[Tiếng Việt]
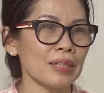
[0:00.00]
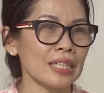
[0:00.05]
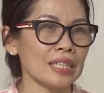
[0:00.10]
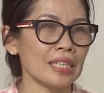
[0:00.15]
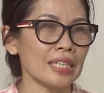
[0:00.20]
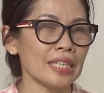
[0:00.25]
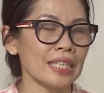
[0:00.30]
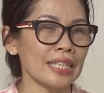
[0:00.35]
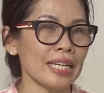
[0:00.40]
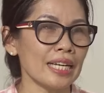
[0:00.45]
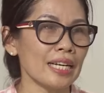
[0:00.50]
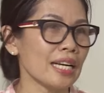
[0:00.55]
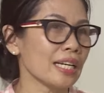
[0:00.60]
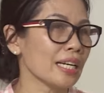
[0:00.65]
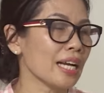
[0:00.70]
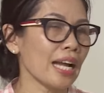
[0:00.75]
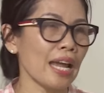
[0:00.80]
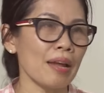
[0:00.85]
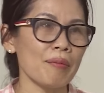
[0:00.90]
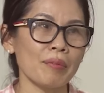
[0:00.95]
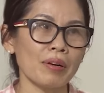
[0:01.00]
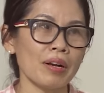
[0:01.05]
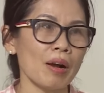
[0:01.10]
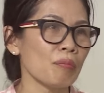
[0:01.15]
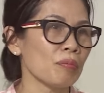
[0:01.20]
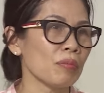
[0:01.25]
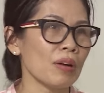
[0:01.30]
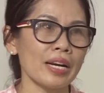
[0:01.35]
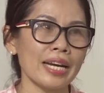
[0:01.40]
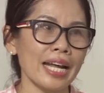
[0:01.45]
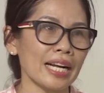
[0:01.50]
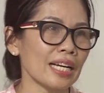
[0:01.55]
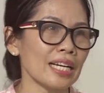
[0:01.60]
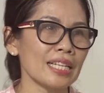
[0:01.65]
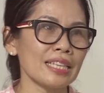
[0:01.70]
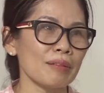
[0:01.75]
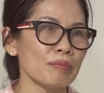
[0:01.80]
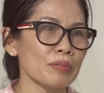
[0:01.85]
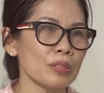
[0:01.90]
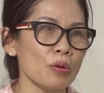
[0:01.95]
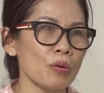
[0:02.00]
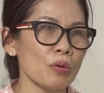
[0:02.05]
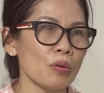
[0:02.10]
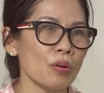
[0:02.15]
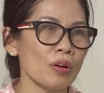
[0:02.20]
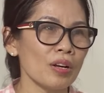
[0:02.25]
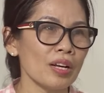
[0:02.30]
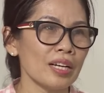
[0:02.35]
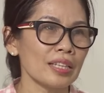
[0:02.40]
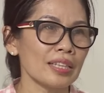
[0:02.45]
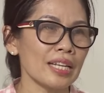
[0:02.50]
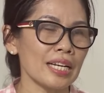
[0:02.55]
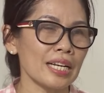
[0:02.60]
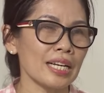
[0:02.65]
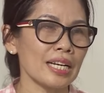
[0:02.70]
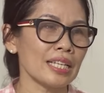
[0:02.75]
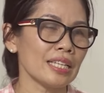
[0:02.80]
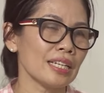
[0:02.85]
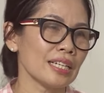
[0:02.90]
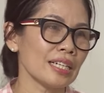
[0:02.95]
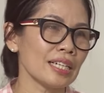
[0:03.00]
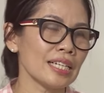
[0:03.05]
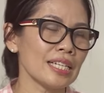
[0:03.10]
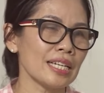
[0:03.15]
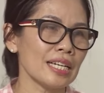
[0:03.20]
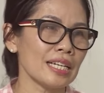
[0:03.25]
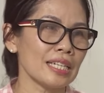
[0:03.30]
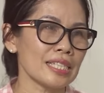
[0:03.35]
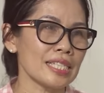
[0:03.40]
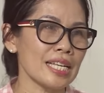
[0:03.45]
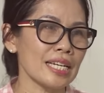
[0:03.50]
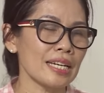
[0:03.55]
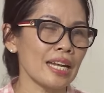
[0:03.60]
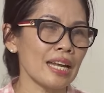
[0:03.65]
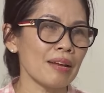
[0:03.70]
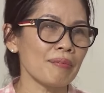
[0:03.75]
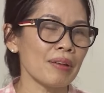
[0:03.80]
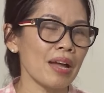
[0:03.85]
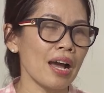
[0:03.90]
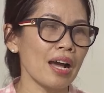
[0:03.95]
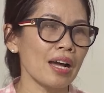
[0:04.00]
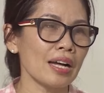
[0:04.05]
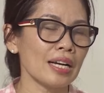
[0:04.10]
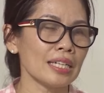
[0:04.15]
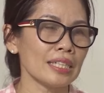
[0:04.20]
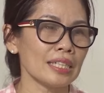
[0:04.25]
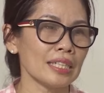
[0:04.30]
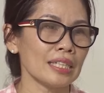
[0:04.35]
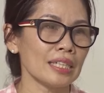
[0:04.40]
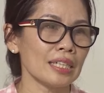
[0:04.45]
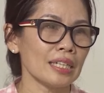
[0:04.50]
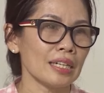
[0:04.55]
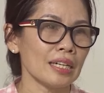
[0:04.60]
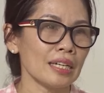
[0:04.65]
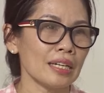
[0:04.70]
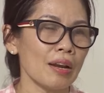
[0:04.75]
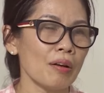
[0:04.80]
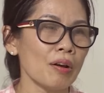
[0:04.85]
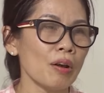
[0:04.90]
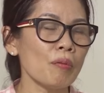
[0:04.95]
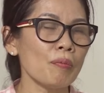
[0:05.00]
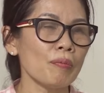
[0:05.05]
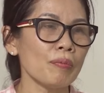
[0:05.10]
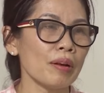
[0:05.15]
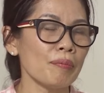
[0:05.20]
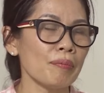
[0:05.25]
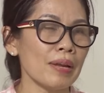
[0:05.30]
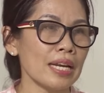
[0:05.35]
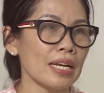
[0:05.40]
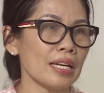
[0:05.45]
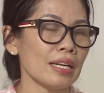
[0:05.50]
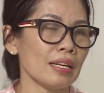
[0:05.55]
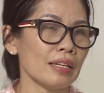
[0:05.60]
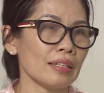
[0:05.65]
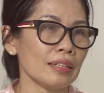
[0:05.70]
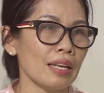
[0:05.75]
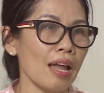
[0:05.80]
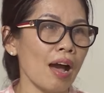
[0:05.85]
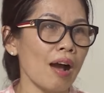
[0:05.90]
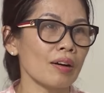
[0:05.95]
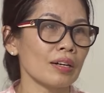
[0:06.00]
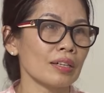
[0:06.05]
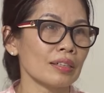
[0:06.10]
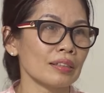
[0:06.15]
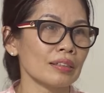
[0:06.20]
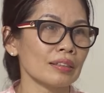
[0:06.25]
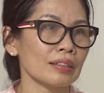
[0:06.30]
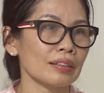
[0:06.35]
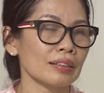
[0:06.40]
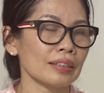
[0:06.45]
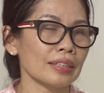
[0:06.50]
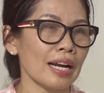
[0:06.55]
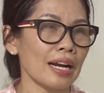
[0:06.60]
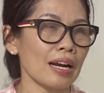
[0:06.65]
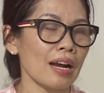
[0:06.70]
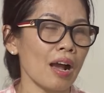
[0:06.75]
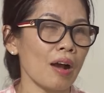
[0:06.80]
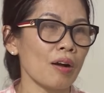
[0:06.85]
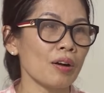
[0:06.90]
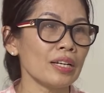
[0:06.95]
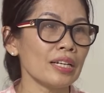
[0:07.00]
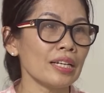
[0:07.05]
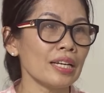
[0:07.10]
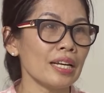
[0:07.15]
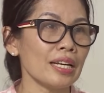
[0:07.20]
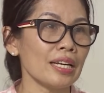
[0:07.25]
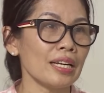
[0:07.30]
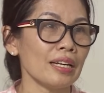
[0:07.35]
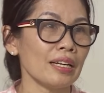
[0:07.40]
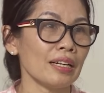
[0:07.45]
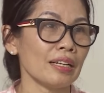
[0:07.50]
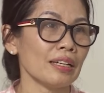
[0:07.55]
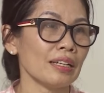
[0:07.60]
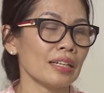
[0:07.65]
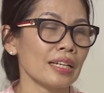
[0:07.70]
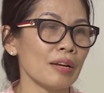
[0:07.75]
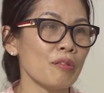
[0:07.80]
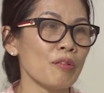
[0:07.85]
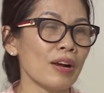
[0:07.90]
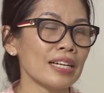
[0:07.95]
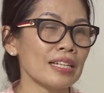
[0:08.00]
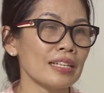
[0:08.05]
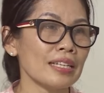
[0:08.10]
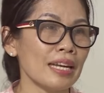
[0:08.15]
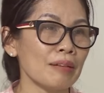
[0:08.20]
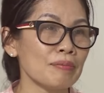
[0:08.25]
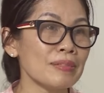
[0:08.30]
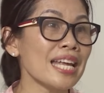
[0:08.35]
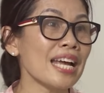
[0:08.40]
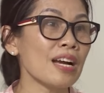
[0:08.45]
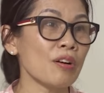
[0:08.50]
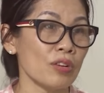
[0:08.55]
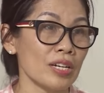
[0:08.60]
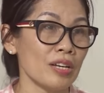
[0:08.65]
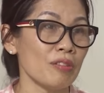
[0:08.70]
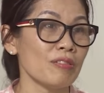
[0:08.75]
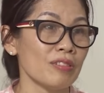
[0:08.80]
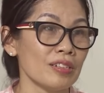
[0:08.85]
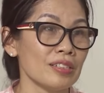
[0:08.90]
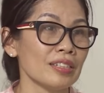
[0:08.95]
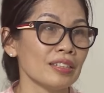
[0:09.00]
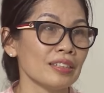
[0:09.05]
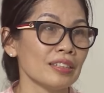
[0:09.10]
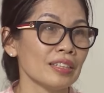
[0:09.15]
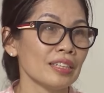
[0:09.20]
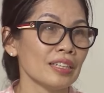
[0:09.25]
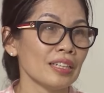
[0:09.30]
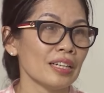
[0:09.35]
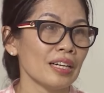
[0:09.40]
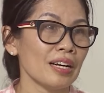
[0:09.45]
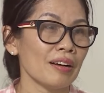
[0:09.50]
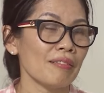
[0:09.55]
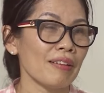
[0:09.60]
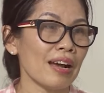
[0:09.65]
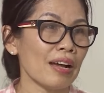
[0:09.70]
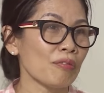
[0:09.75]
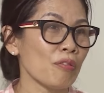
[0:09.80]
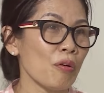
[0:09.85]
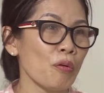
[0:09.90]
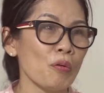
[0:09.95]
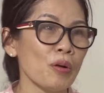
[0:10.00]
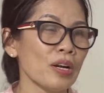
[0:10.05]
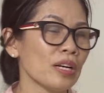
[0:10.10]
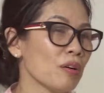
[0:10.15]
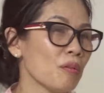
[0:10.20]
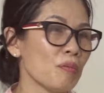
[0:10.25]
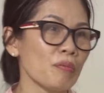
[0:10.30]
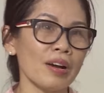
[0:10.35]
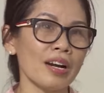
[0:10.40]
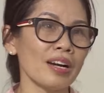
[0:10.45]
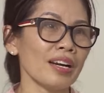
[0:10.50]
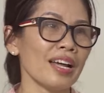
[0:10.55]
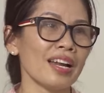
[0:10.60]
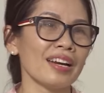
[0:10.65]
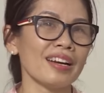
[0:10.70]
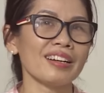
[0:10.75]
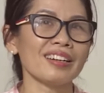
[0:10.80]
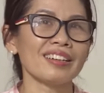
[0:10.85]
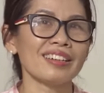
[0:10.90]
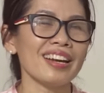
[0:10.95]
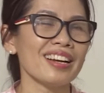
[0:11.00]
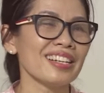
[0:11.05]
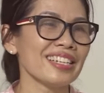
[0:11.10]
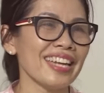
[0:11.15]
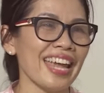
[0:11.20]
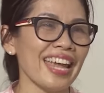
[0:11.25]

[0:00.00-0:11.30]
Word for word: biệt thì gia đình các em không có đăng ký tạm trú. Thì những cái danh sách em đó thì đôi lúc nó bị lọt ra khỏi cái quản giám sát của địa phương. Và phụ huynh cũng rất là đơn